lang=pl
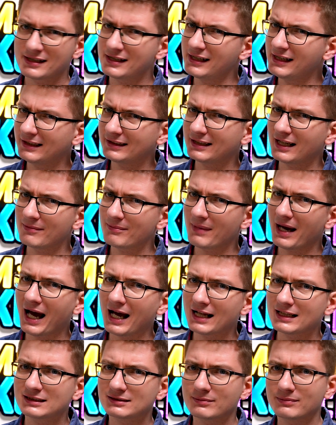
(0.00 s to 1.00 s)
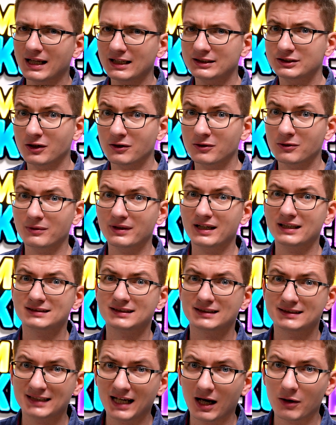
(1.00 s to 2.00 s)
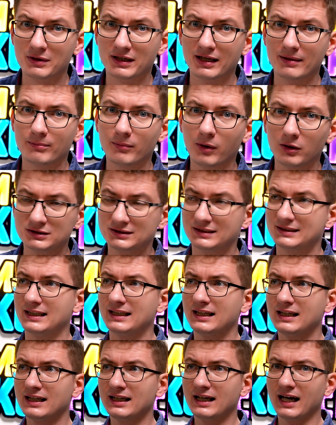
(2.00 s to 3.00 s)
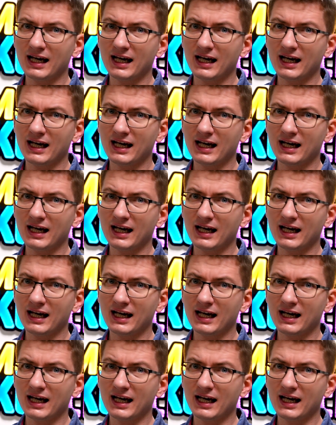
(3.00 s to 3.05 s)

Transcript: czyli ten mechanizm naciągu jest całkiem mocny,